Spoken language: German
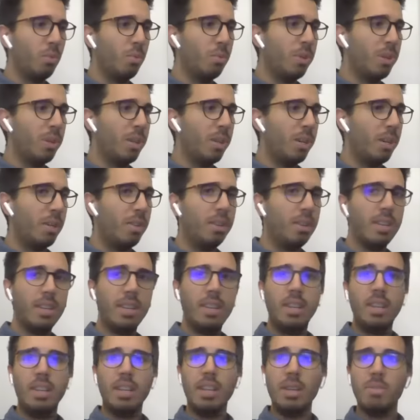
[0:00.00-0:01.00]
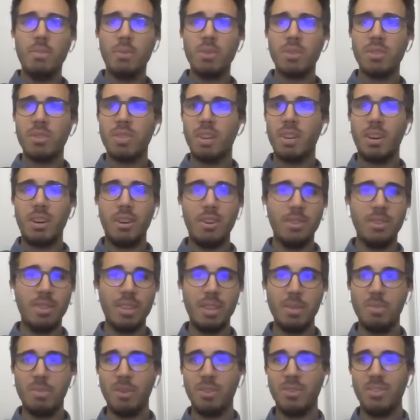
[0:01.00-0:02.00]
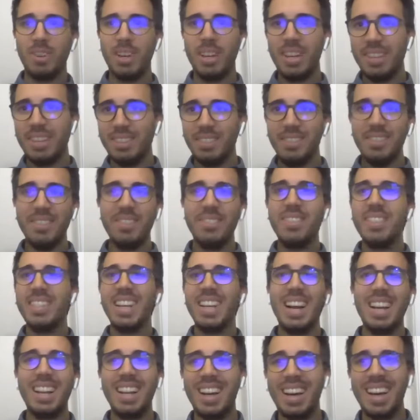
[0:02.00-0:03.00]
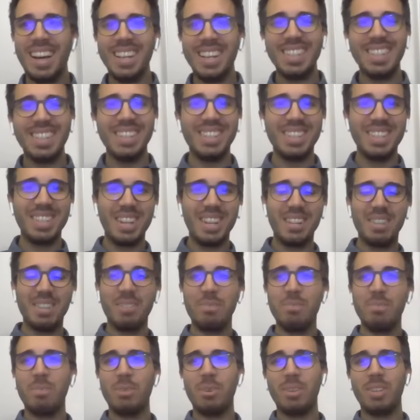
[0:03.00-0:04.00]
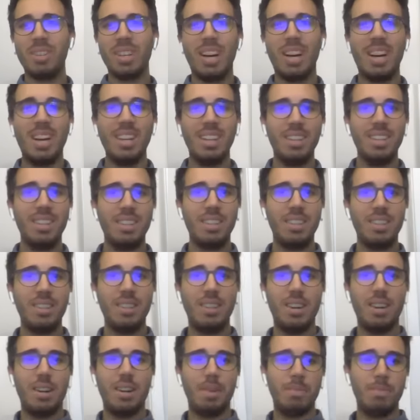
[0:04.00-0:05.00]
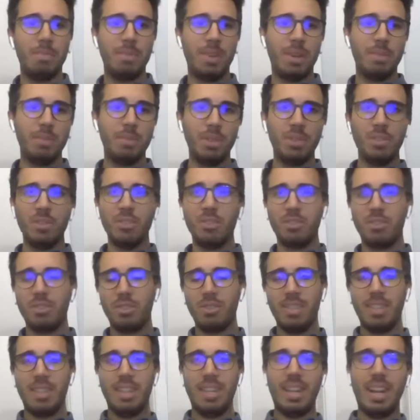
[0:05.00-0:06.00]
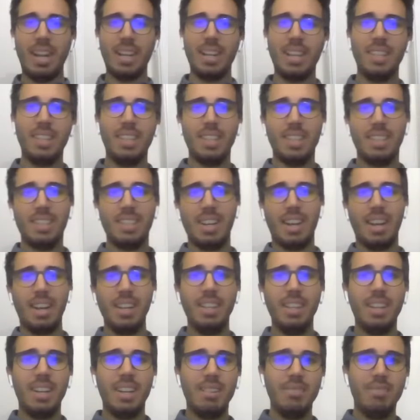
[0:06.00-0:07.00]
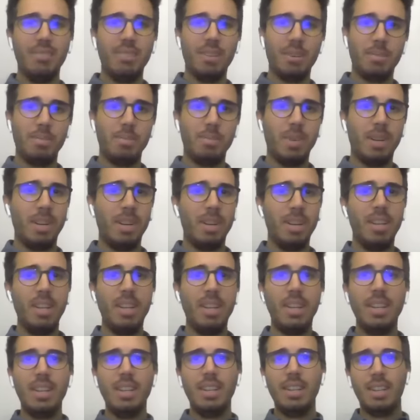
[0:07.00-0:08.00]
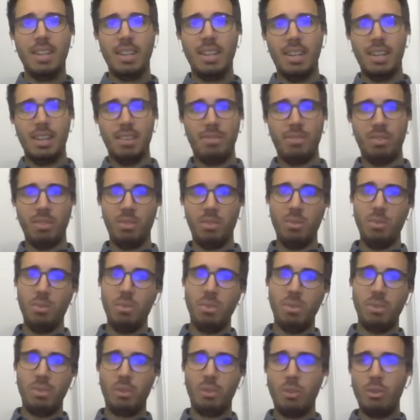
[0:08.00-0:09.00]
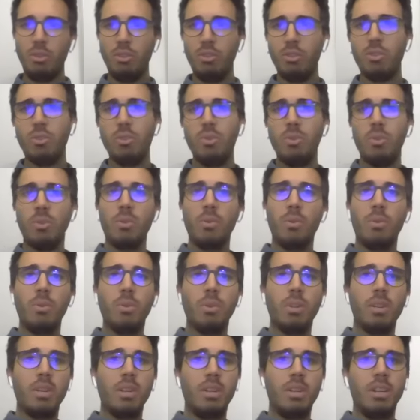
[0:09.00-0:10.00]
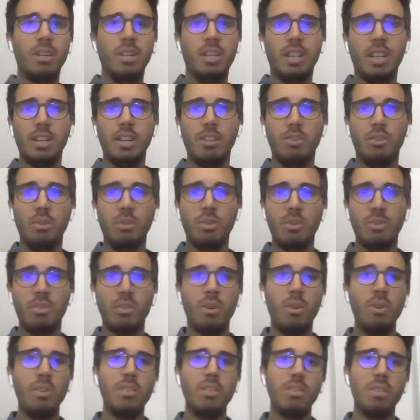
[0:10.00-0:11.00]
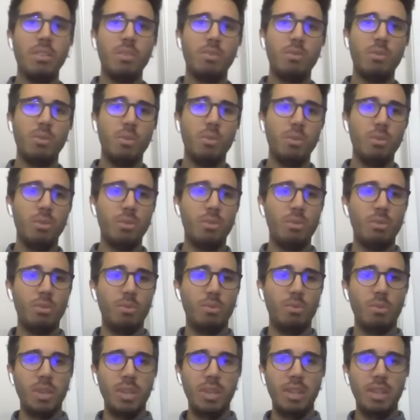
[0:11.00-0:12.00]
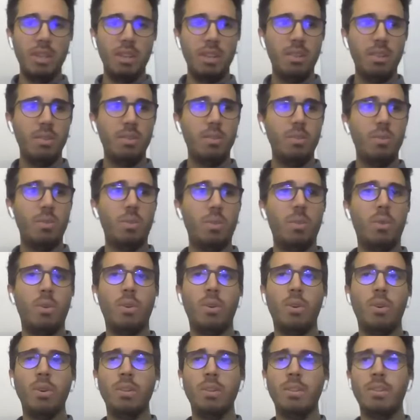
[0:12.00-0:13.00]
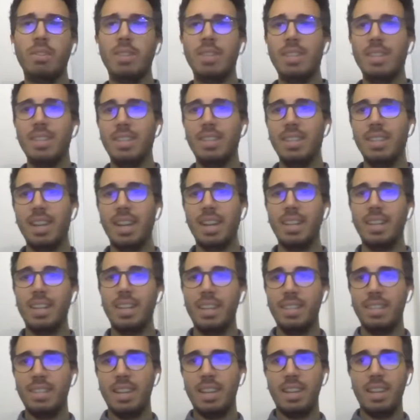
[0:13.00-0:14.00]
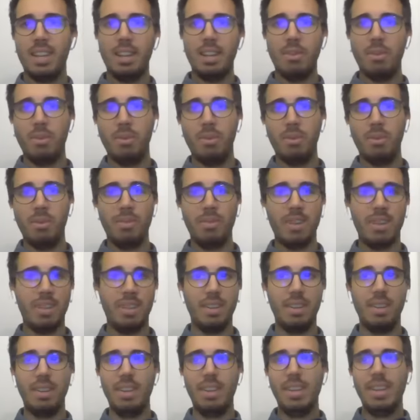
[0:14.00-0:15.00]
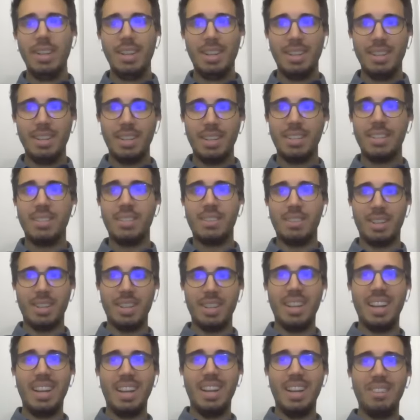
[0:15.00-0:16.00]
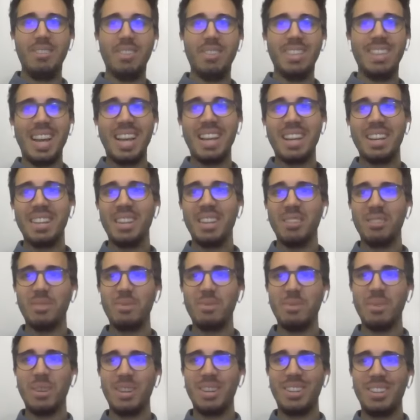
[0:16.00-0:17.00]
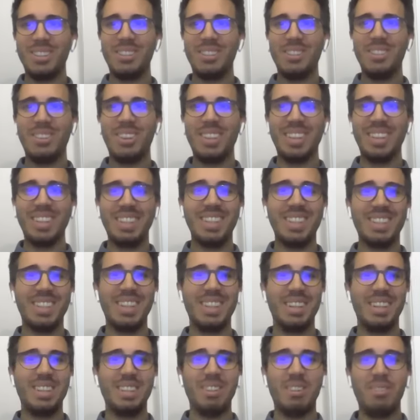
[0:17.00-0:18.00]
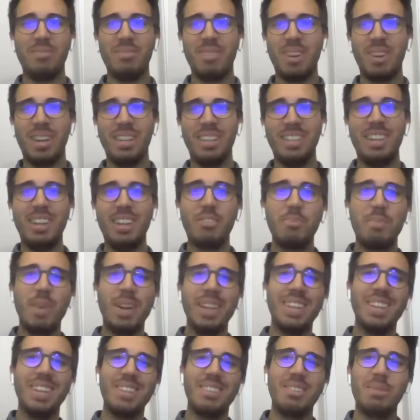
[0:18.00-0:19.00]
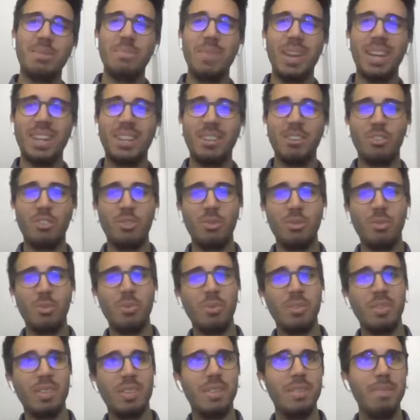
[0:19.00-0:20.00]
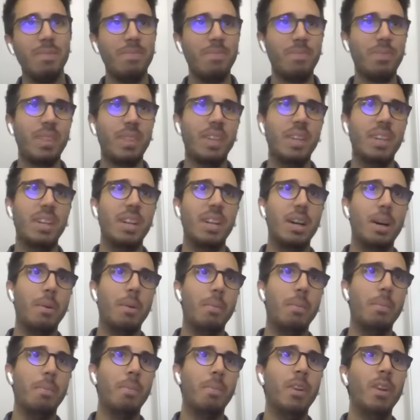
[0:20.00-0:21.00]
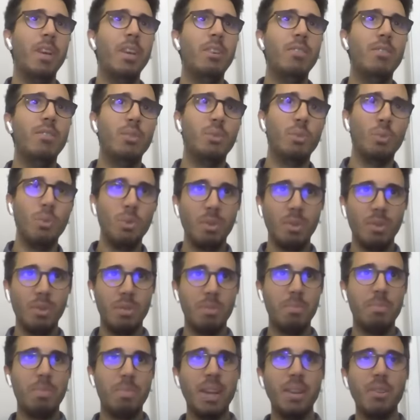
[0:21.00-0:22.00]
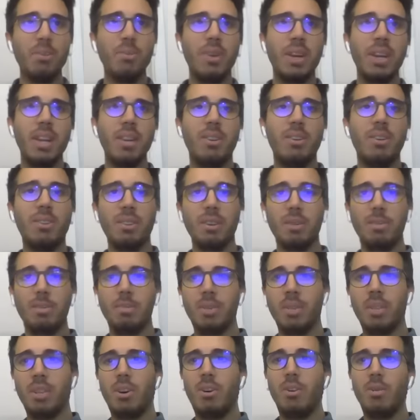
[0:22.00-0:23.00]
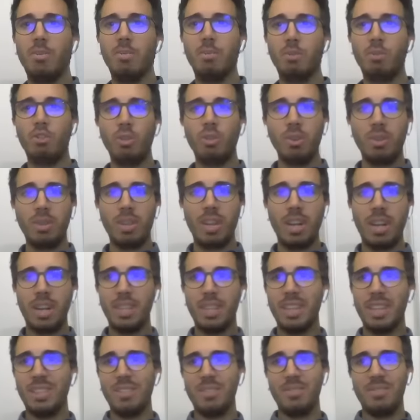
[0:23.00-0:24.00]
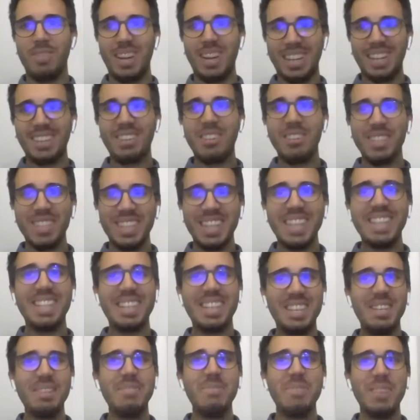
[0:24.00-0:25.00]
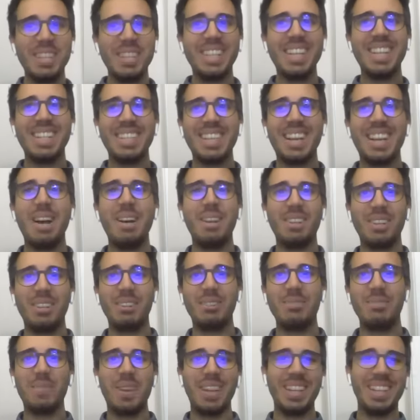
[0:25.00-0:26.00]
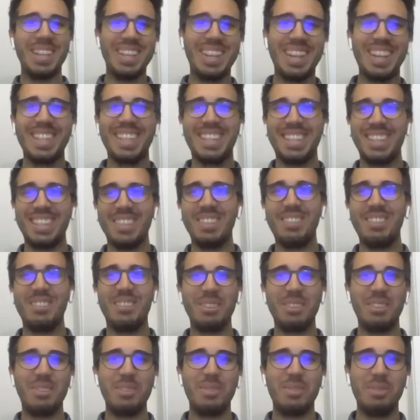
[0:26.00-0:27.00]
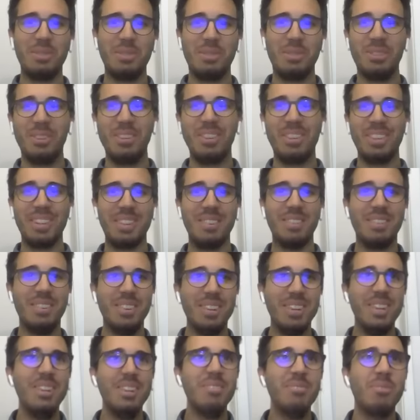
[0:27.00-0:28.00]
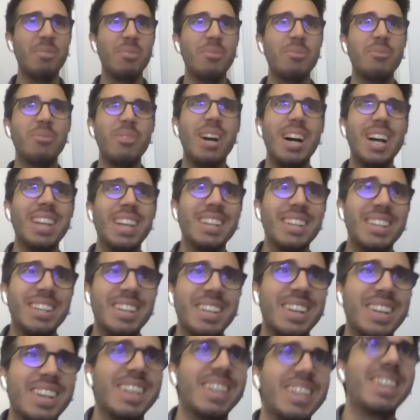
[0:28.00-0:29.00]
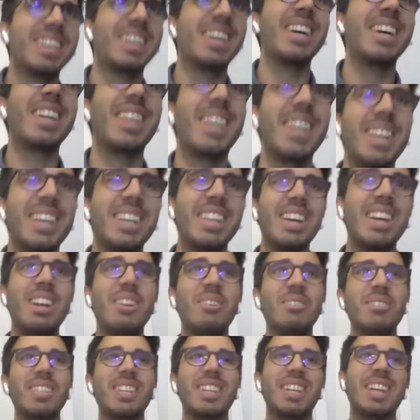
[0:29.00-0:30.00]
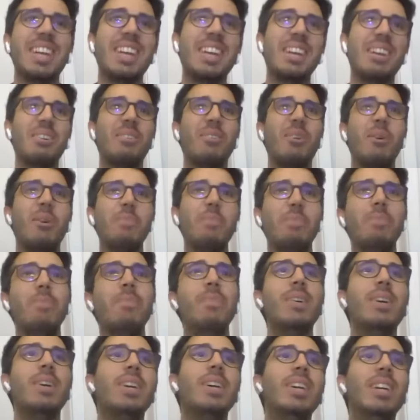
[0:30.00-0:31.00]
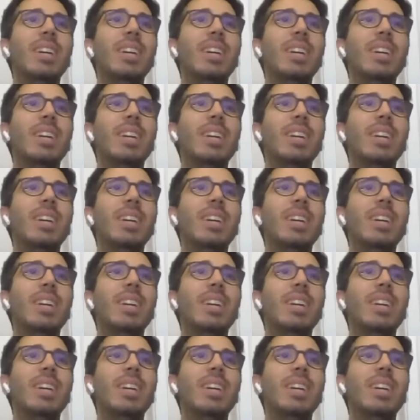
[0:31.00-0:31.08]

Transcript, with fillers: über Immo-Scout, wie sie alle heißen, diese ganzen ja. Portale ähm, haben jetzt auch schon seit längerer Zeit einfach mal äh, versucht, ein Grundstück oder ein schönes Häuschen für uns zu finden und sind dann tatsächlich irgendwann nach so äh, etwas längerer Suche natürlich äh, auf ein sehr spannendes Objekt gestoßen. Ähm, wir suchen, by the way, auch im Raum Stuttgart. Also war grundsätzlich immer sehr, sehr angespannt die ganze Situation ja. dort äh, für, für, alle, die da generell aus der Gegend kommen.